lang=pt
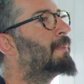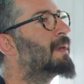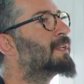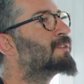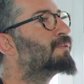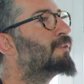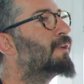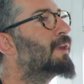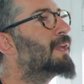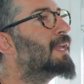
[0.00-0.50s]

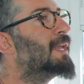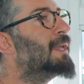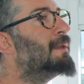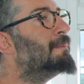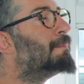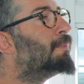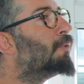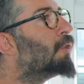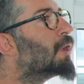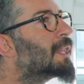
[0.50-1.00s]
mas foi
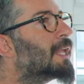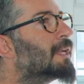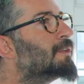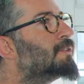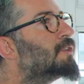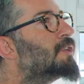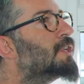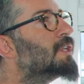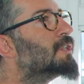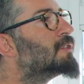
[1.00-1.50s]

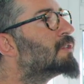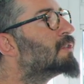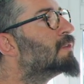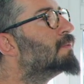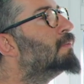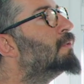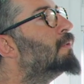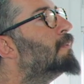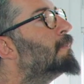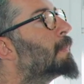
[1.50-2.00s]

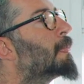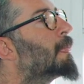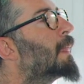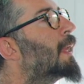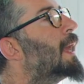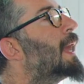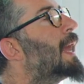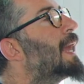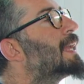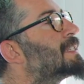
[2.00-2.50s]
importantíssimo
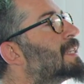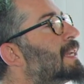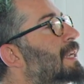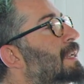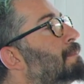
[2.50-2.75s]
essa